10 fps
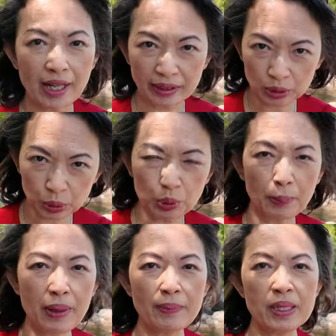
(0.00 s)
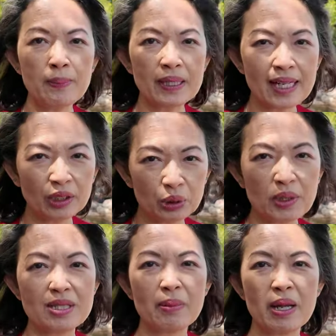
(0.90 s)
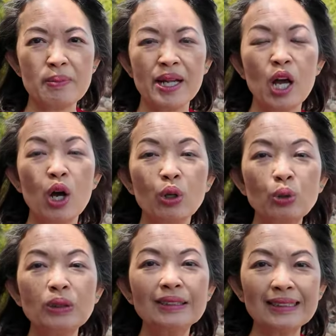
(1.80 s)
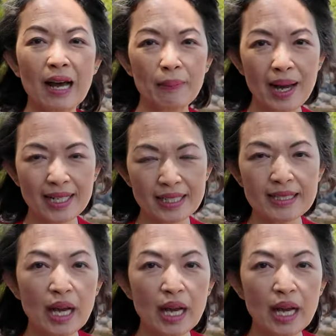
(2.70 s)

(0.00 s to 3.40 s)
วการตรวจแบบนี้เป็นการตรวจสมัยใหม่ คุณสามารถที่